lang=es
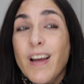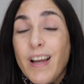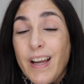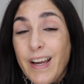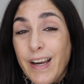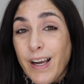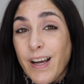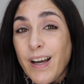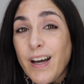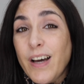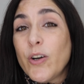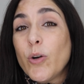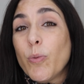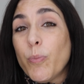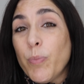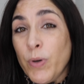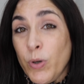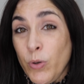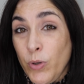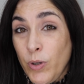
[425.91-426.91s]
es caro
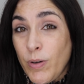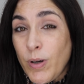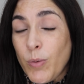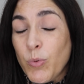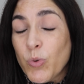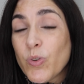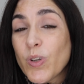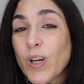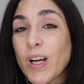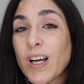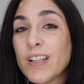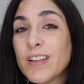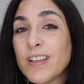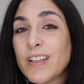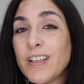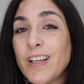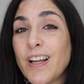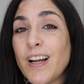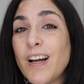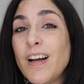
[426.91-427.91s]
pero lleva mucha
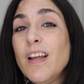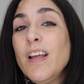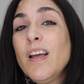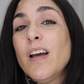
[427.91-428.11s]
cantidad